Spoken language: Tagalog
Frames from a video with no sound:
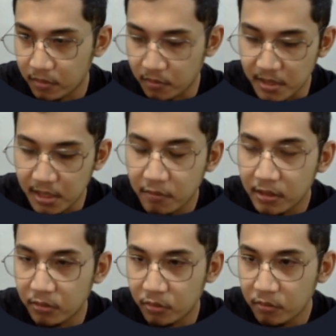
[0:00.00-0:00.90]
So,
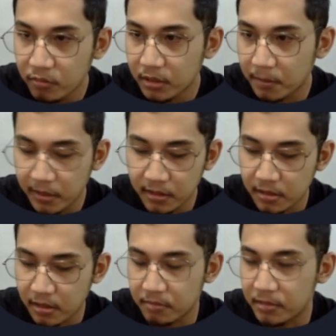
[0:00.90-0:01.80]
equal to the
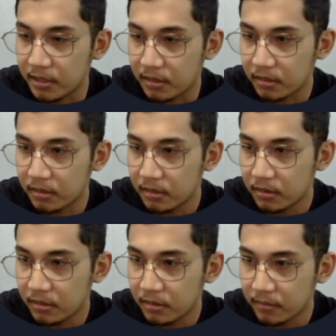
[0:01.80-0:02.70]
person object.
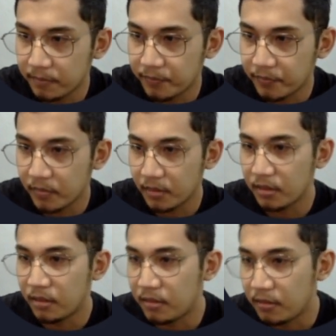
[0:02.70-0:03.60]

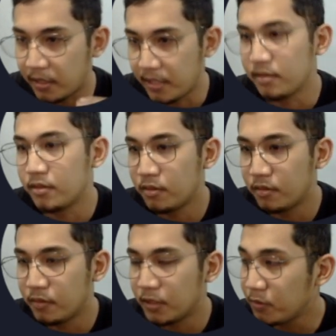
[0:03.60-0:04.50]
Okay,
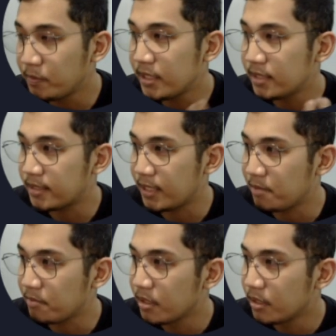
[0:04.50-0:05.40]
so it will be the
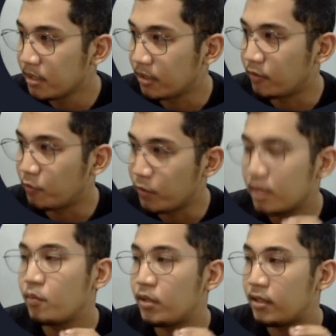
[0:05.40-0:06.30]
same. No, we
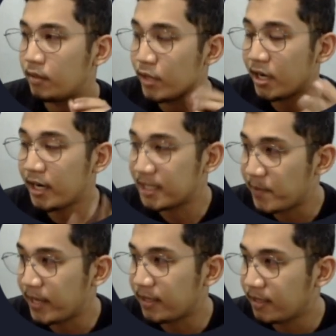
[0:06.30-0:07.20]
will we are
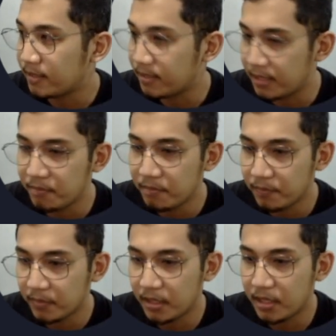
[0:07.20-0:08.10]
expecting the same
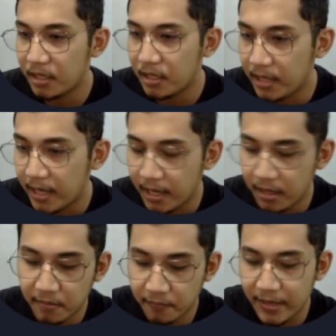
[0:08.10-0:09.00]
uh,
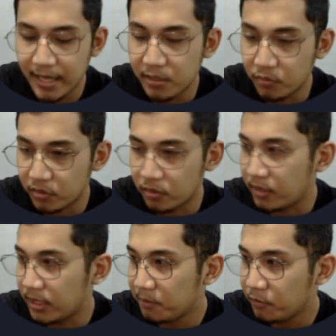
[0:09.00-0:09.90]
values. So
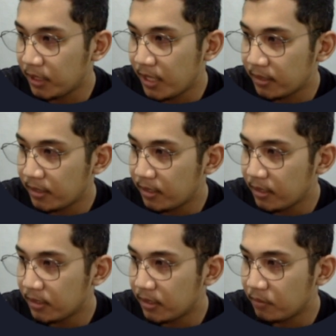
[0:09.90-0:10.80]
clear muna natin
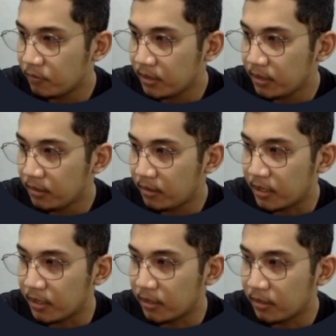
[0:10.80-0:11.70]
and then we'll run.